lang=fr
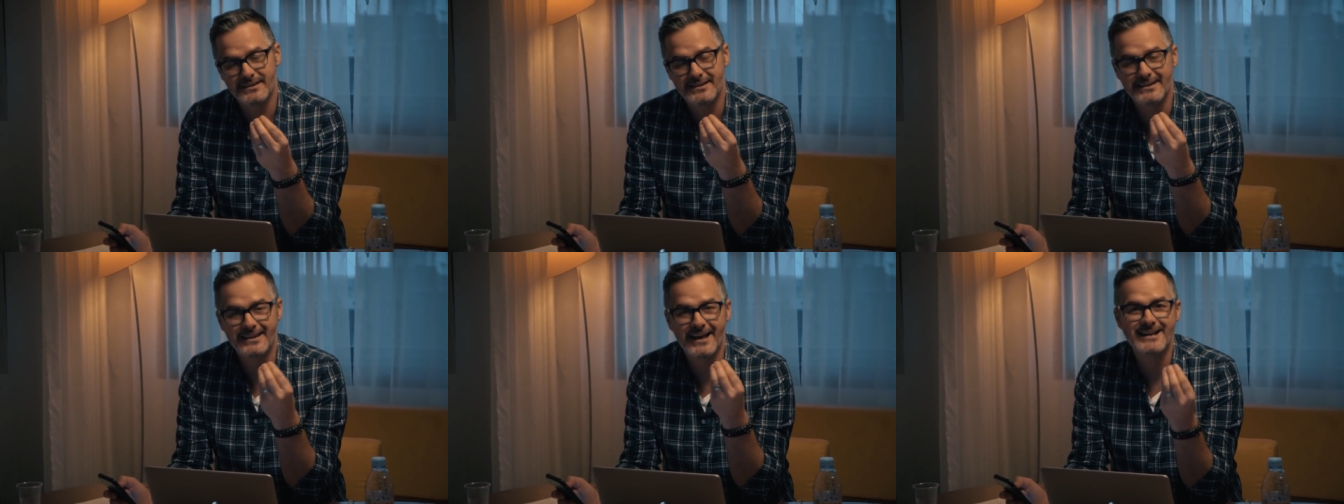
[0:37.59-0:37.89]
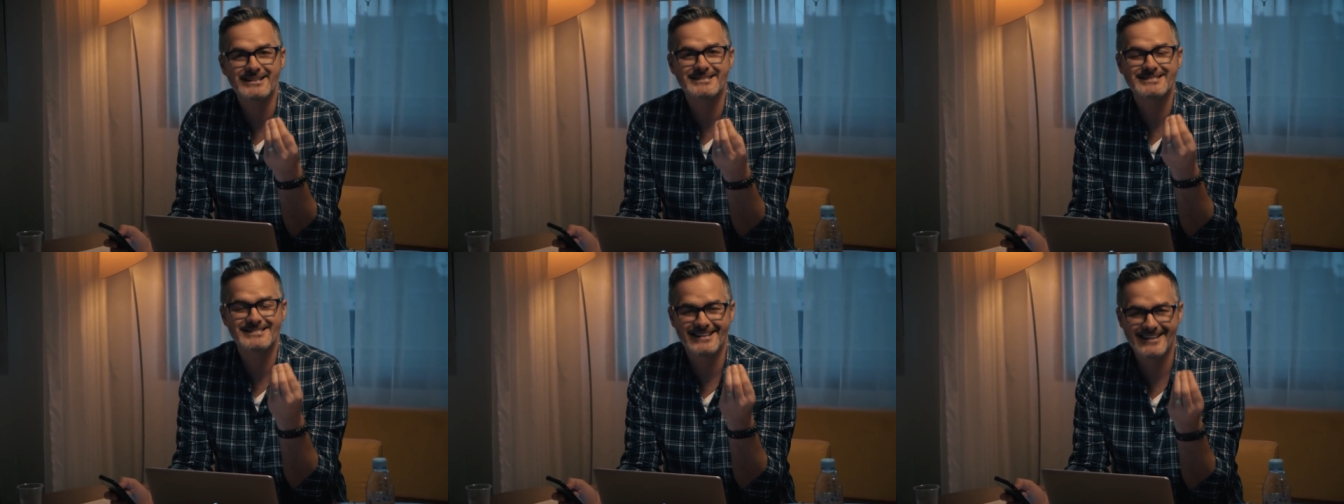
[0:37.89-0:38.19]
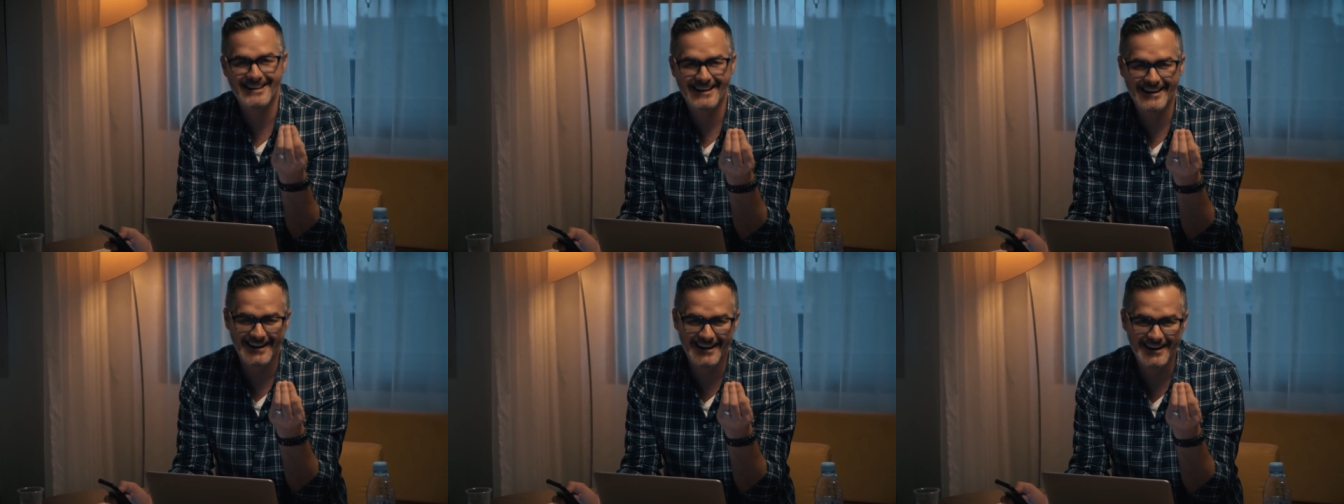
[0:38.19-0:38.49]

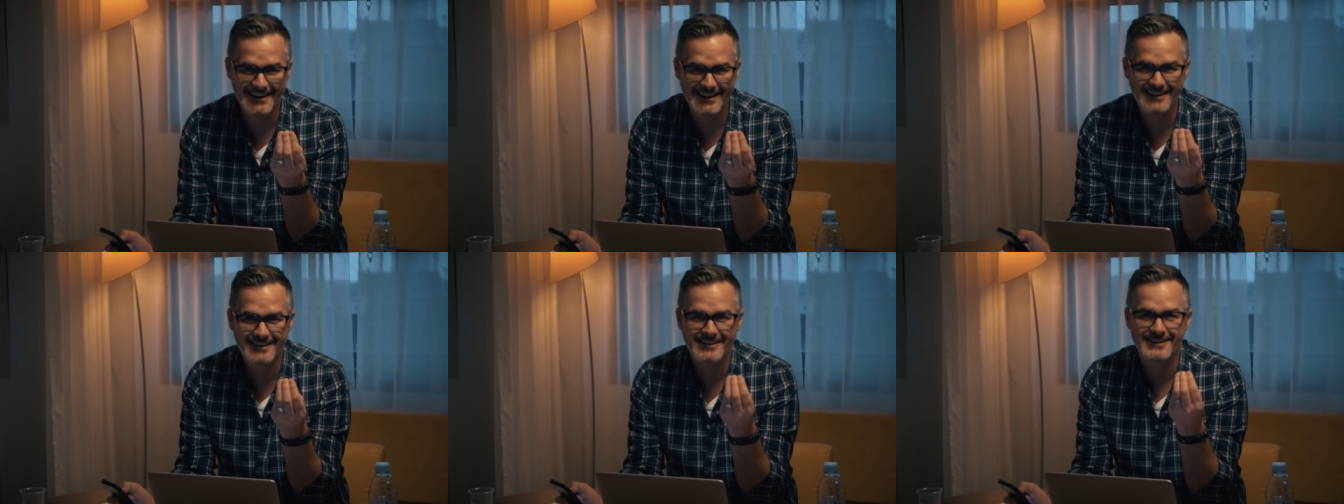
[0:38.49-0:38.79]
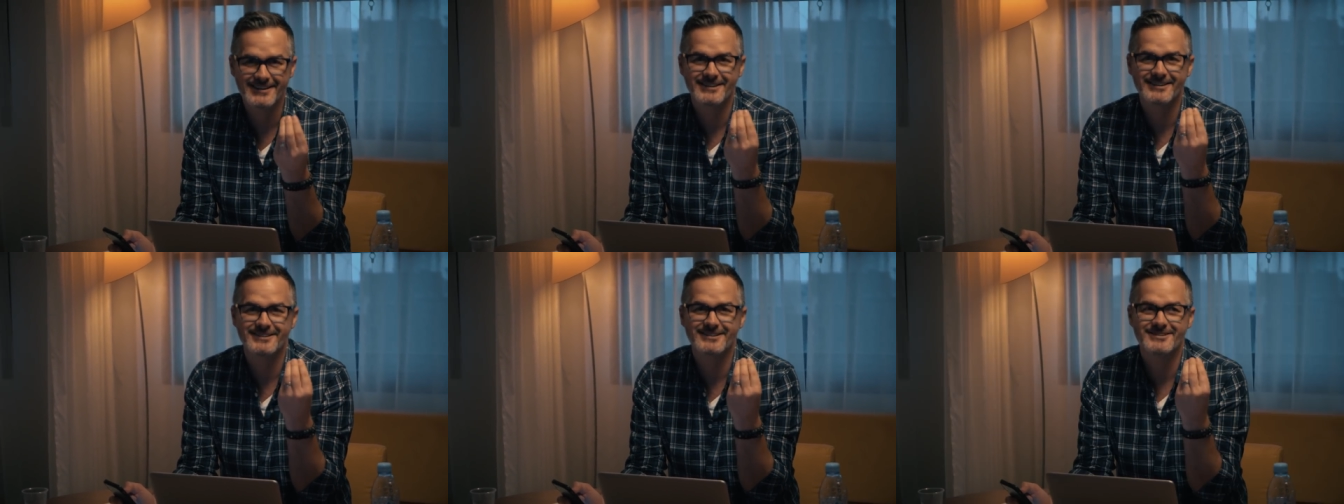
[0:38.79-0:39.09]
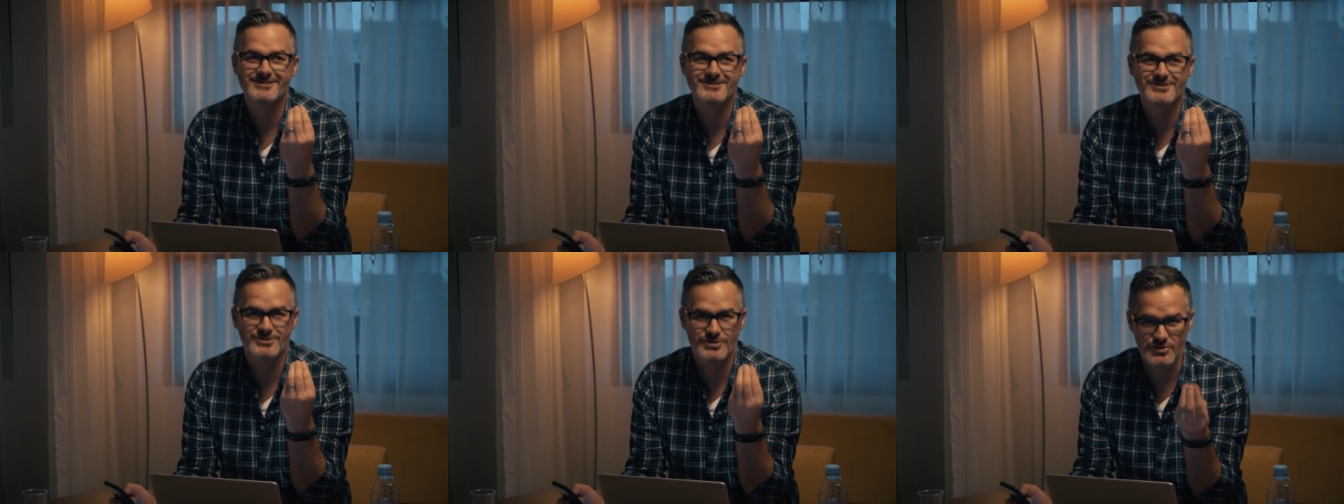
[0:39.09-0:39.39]
d'accélérer
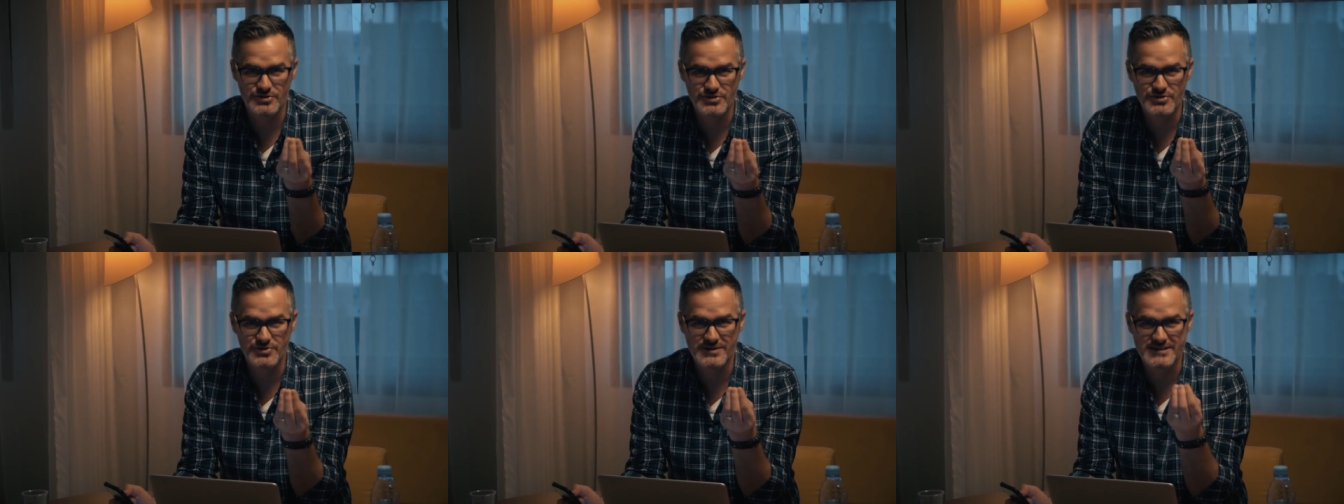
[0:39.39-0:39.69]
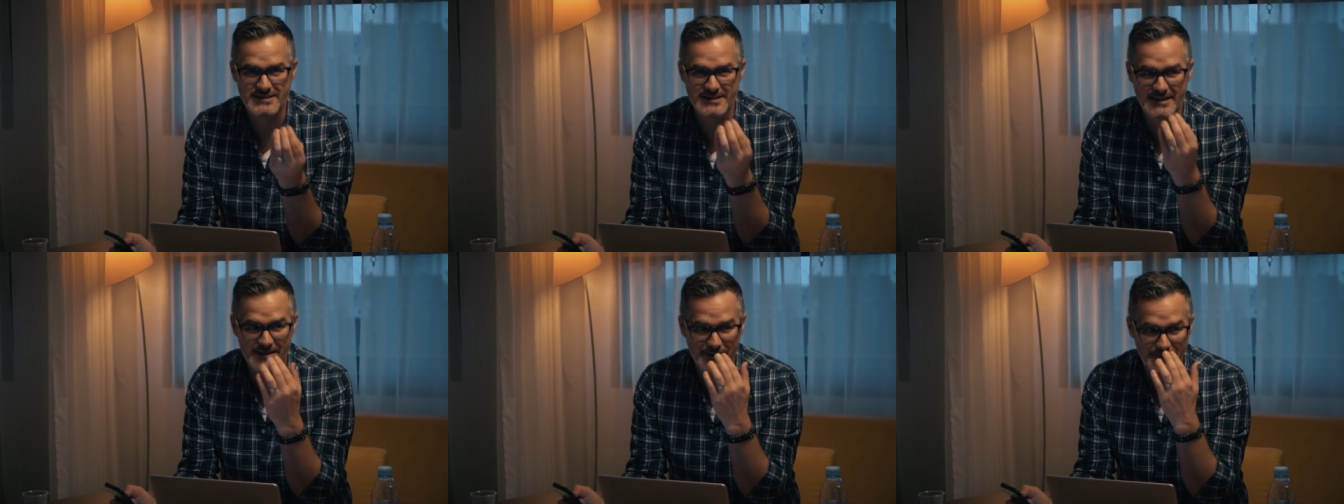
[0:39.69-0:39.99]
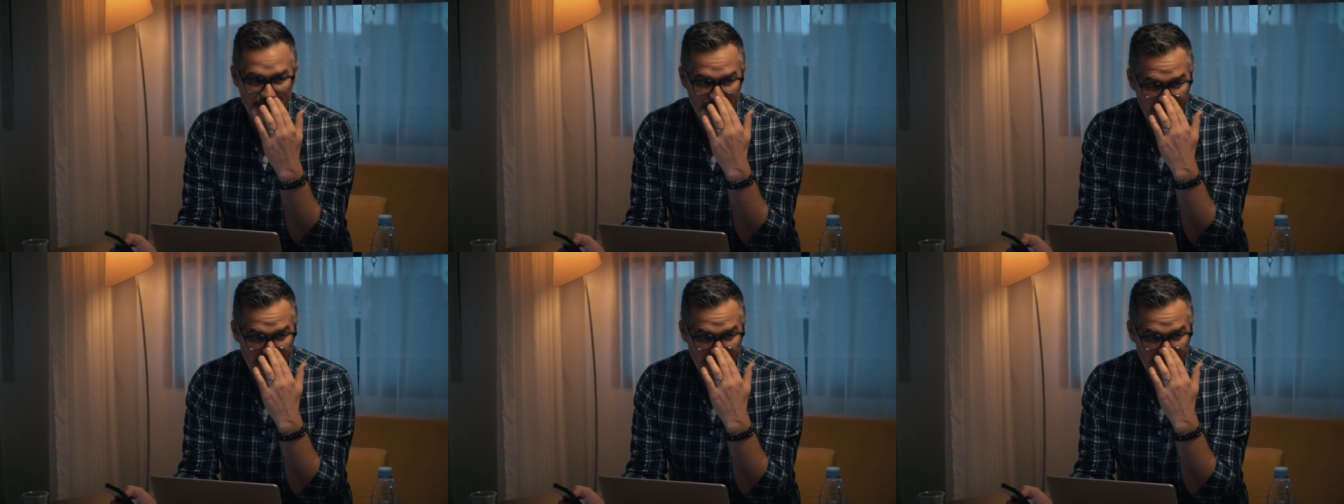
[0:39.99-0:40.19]
son succès?